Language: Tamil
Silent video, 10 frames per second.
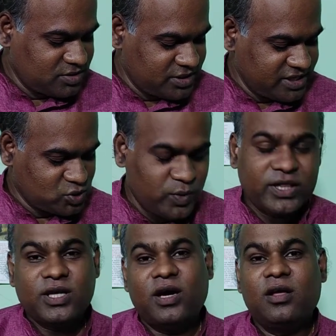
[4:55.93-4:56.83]
ஜே
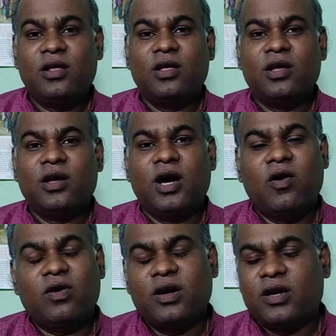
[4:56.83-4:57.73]
ஸ்வேதா
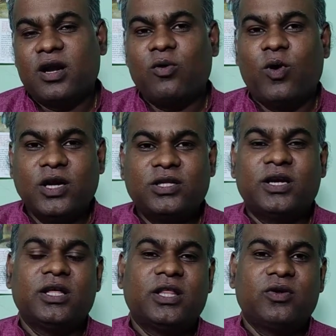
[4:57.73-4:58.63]
அவர்களுக்கு நான்
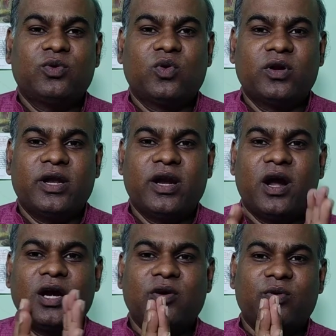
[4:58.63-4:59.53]
வாழ்த்துக்களை தெரிவித்துக் கொள்கிறேன்
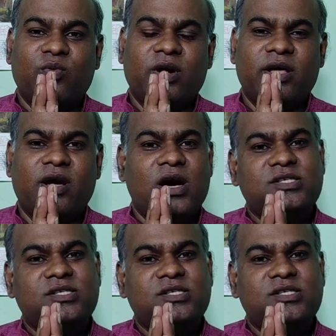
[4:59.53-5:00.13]
ஆண்டவர் உங்களை